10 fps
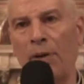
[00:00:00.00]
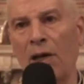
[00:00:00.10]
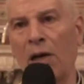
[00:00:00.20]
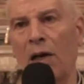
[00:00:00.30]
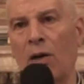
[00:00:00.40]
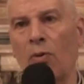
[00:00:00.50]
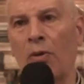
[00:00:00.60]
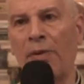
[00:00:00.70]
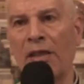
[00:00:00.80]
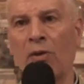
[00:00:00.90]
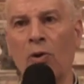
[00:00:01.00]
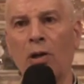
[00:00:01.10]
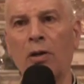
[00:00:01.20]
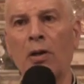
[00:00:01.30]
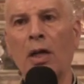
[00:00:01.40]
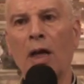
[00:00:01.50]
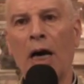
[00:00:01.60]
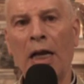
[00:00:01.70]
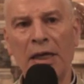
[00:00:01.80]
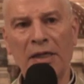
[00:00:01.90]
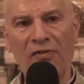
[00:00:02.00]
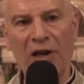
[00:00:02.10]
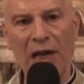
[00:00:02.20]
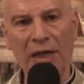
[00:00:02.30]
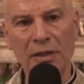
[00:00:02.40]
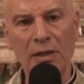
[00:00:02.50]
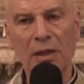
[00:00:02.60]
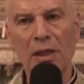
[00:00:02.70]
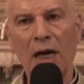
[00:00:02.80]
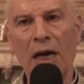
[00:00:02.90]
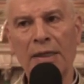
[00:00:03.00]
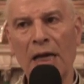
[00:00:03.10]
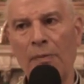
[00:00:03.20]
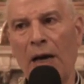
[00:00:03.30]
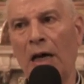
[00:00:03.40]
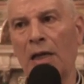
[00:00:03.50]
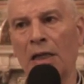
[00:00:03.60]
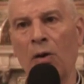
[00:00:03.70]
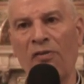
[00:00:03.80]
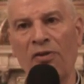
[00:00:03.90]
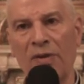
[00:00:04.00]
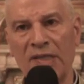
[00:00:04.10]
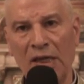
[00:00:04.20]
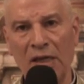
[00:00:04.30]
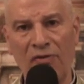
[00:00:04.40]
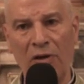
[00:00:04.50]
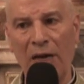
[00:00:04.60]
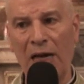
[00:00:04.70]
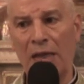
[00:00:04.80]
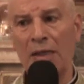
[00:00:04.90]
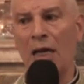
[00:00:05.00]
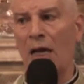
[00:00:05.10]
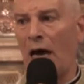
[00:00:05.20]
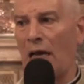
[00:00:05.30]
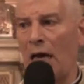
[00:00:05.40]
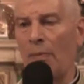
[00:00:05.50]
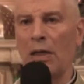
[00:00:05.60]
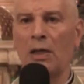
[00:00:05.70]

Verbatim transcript: بنقل وبث كل الاحتفالات التابعة للطوائف المسيحية في البلاد على أمل